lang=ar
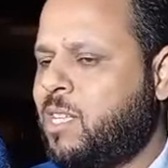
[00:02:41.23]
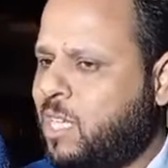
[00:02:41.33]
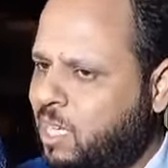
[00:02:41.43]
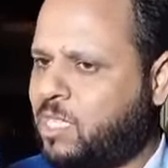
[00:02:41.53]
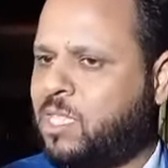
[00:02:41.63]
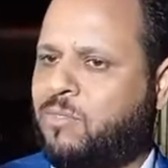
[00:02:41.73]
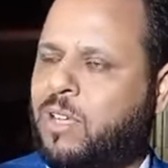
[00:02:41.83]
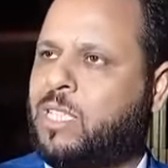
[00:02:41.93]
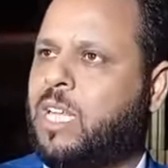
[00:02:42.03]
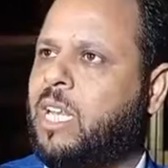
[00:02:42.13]
تلك
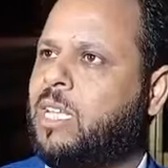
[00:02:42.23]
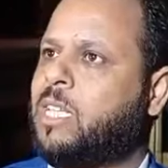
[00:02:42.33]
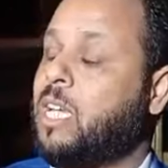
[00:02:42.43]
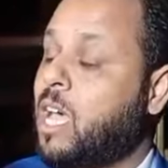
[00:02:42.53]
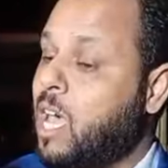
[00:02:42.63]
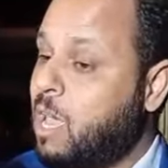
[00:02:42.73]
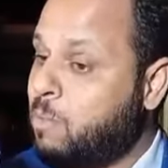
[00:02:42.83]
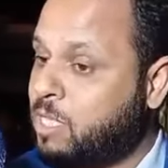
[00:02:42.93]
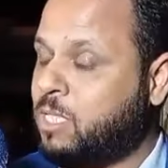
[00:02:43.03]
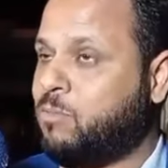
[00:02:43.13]
التفاصيل التي
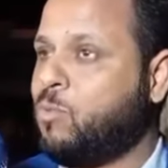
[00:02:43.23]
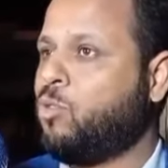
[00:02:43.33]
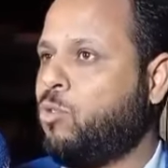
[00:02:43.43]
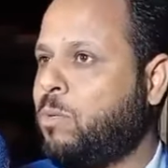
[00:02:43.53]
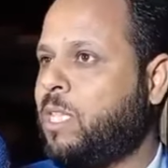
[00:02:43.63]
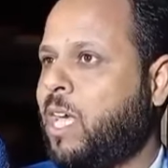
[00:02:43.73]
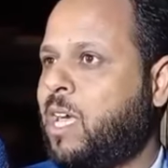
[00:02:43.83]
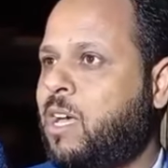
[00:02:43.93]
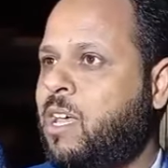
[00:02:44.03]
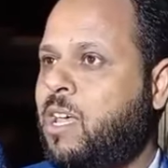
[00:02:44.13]
غابت منذ
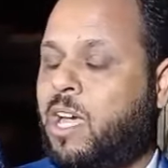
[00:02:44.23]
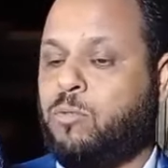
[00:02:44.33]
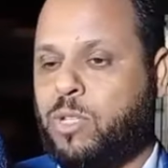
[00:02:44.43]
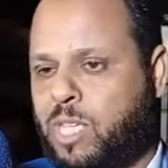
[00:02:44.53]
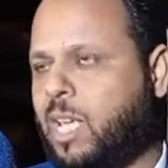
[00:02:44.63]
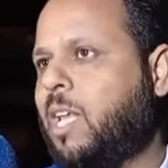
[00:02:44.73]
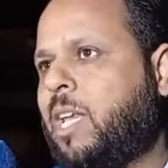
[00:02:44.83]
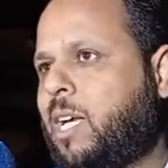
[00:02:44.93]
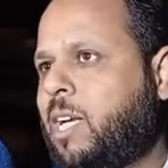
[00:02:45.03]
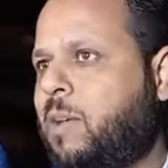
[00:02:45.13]
البداية عن وسائل
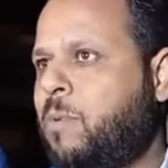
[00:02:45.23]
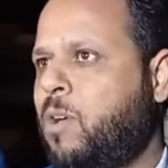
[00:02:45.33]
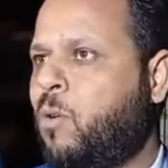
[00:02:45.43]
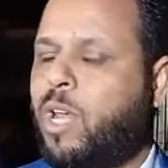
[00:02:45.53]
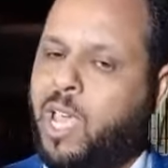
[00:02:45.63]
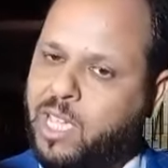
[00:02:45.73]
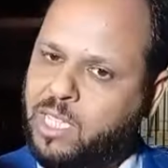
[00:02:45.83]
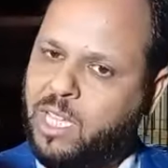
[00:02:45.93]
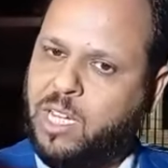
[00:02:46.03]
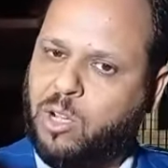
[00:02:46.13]
الإعلام
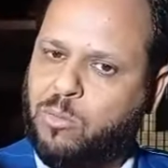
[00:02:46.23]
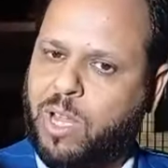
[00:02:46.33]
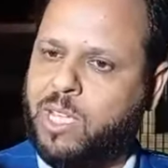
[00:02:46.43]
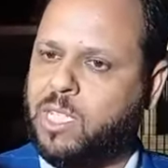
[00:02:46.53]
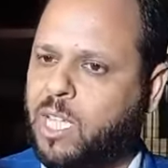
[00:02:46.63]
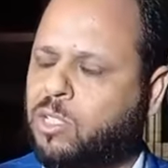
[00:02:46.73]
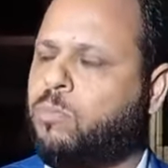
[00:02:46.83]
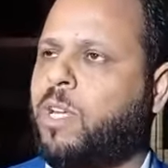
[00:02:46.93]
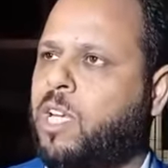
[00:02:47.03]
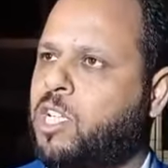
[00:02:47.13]
والأكيد أنكم الآن
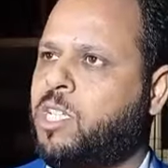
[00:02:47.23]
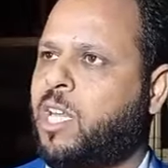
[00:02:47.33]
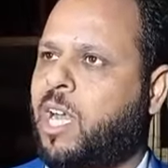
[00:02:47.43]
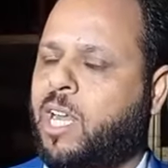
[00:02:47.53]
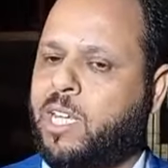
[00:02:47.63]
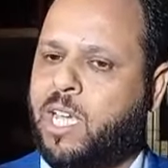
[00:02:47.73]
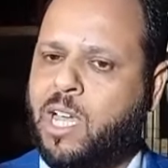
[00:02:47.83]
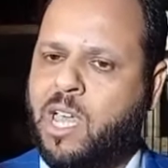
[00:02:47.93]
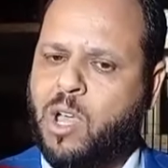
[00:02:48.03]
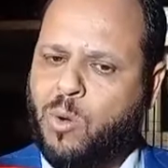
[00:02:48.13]
تتحضرون على الجلسة العلنية
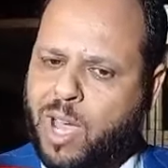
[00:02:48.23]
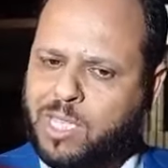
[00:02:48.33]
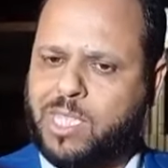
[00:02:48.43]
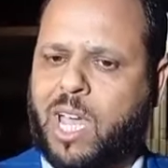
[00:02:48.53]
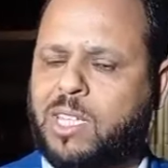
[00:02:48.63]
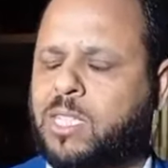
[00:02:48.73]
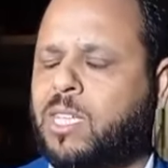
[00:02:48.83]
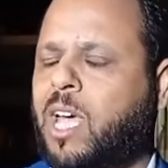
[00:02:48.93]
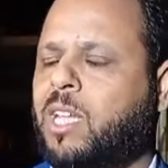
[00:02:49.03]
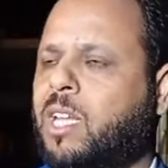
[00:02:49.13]
وقد
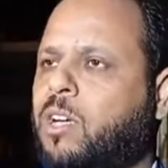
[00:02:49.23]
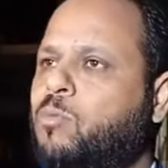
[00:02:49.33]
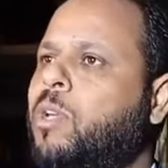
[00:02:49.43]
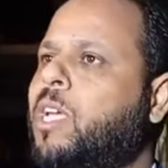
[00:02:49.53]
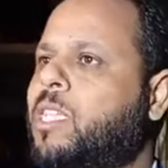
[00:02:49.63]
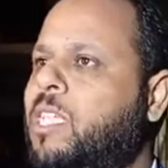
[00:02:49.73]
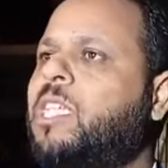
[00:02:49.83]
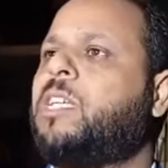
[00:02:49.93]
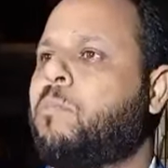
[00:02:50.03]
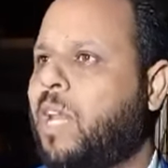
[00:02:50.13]
اتضحت لكم
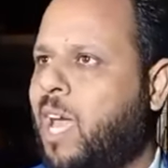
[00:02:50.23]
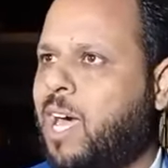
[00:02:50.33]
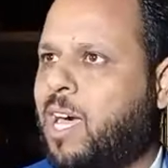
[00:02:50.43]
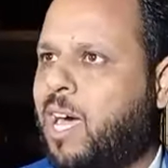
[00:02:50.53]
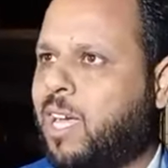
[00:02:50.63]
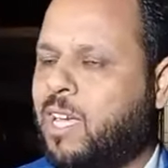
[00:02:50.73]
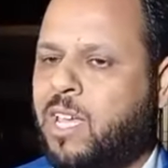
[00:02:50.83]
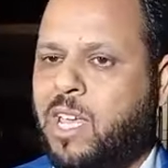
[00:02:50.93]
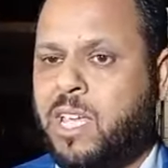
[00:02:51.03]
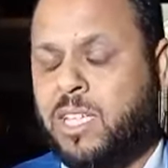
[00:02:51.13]
الكثير من الحقائق
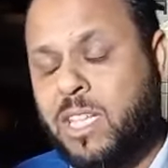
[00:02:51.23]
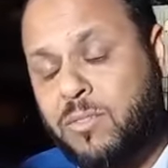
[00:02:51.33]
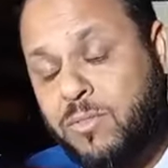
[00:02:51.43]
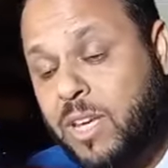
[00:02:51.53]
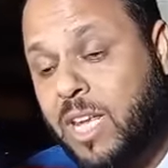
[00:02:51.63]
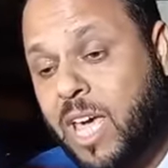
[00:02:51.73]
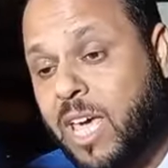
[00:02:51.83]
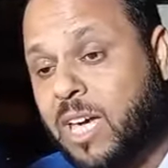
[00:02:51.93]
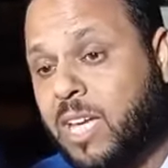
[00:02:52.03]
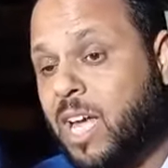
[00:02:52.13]
إذا في
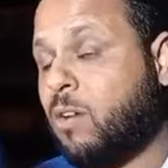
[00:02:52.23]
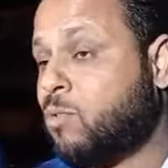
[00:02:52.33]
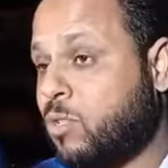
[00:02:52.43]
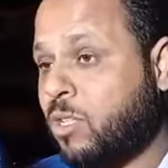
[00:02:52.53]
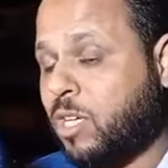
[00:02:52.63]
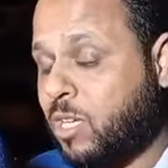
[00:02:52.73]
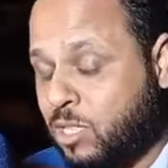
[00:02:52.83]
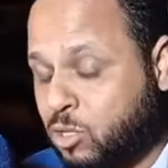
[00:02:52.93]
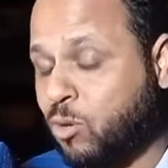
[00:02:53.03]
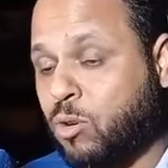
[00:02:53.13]
النهاية كنحاول
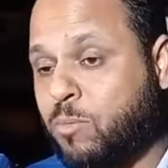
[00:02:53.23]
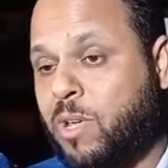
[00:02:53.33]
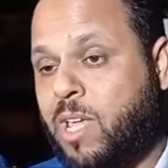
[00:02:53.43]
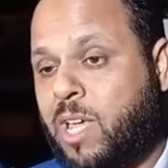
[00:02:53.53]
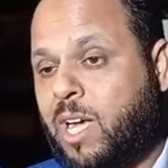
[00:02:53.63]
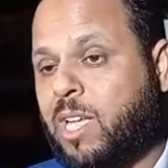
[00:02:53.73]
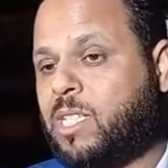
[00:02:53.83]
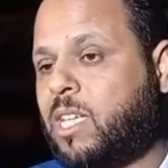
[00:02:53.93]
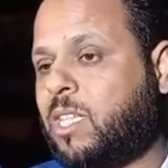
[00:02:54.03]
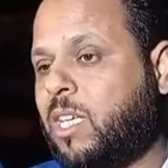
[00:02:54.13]
كنشكركم على
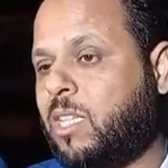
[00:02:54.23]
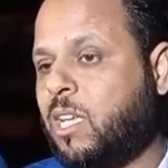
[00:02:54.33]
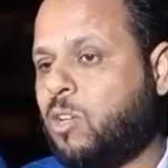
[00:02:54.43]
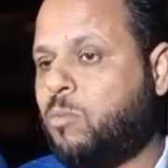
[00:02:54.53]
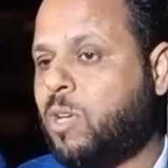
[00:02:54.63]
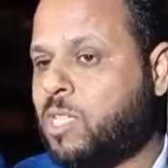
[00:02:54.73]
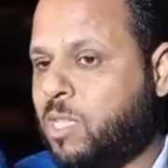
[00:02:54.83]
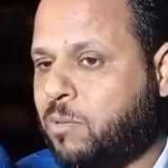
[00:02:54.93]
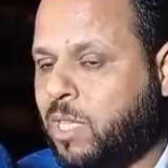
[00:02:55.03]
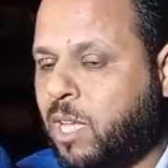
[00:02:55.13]
التغطية ديالكم على
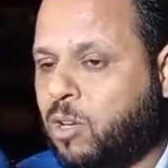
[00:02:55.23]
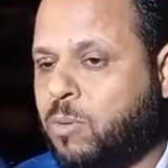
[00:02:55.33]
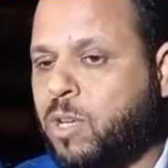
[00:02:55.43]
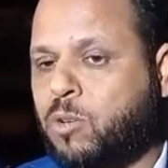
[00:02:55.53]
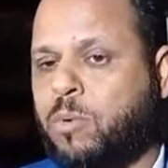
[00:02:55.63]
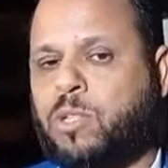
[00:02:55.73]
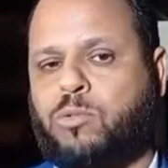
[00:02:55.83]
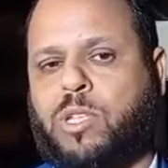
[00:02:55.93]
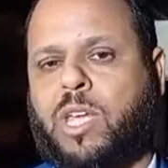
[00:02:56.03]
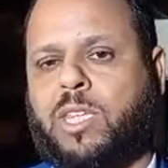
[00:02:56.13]
الصبر ديالكم أنكم
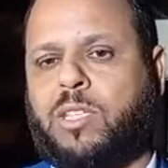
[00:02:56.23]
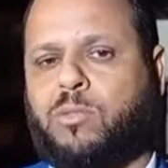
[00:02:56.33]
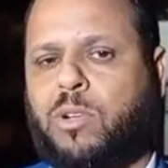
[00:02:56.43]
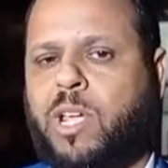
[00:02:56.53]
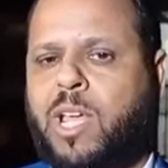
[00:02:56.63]
بقيتوا تغطيتوا